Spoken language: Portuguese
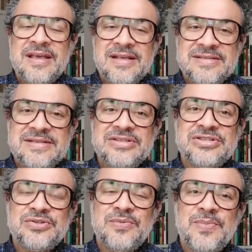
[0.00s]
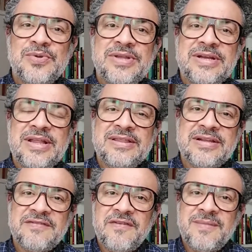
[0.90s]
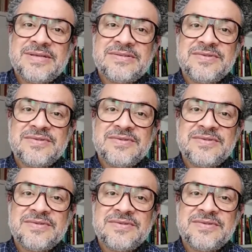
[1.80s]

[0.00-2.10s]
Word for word: e sentindo o poder da transformação